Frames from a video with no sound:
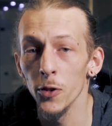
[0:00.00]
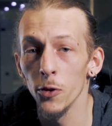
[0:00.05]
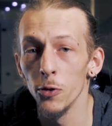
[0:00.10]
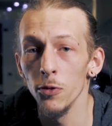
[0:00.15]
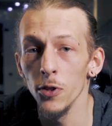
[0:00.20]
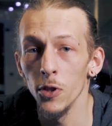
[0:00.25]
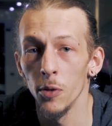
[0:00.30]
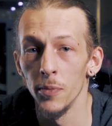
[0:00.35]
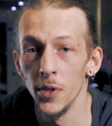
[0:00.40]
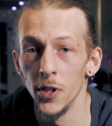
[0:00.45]

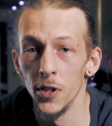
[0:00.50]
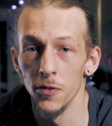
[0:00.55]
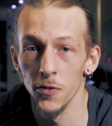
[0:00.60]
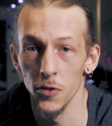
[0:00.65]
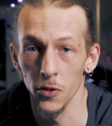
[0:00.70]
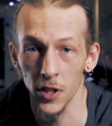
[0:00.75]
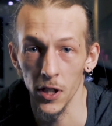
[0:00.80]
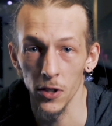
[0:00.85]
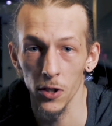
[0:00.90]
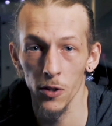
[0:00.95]
introduit en
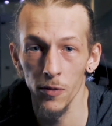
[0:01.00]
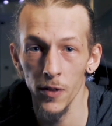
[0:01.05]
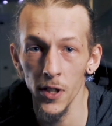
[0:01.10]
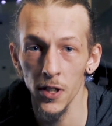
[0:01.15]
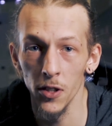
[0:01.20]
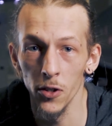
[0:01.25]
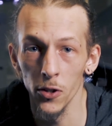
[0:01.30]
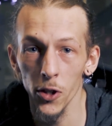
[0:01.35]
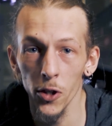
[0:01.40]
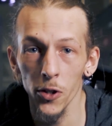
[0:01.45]

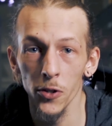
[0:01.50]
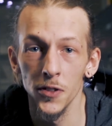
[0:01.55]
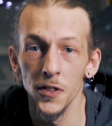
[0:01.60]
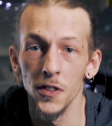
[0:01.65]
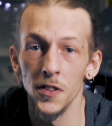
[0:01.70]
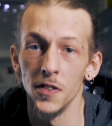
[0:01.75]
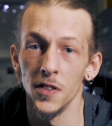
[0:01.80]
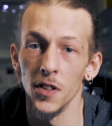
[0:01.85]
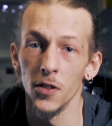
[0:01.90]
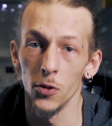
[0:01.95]
1980 est encore
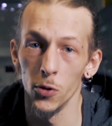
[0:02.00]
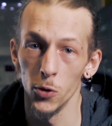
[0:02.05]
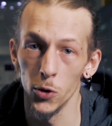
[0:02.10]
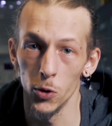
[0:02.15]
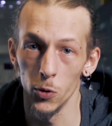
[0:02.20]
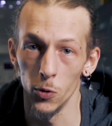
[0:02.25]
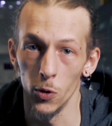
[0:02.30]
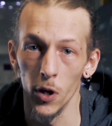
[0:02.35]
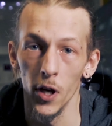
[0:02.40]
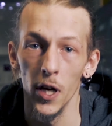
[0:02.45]
utilisé de nos
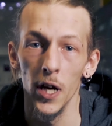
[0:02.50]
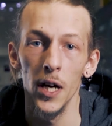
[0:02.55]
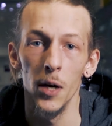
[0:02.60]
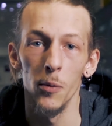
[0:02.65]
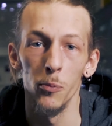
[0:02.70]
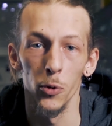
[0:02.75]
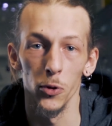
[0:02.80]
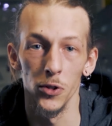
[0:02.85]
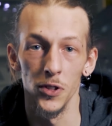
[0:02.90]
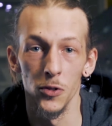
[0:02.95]
jours,
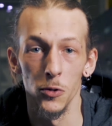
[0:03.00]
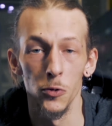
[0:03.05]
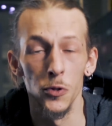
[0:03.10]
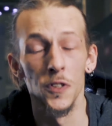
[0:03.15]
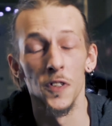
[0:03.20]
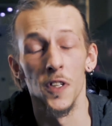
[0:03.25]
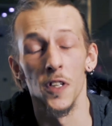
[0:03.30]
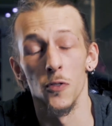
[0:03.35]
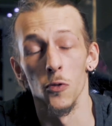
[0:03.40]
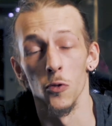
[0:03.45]
pour des
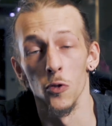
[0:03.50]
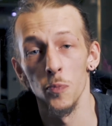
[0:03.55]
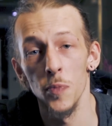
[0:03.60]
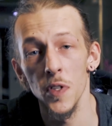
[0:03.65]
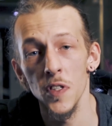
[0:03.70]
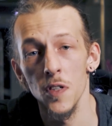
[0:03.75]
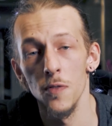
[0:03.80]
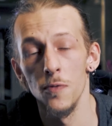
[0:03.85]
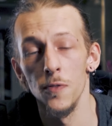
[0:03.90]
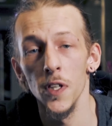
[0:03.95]
utilisations
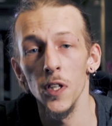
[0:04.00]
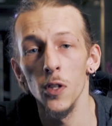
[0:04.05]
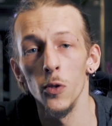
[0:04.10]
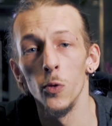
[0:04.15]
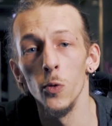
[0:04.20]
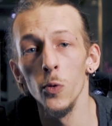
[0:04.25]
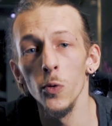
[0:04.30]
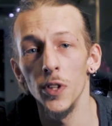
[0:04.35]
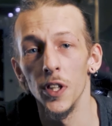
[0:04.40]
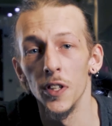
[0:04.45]
spécifiques
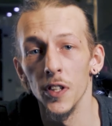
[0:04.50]
ou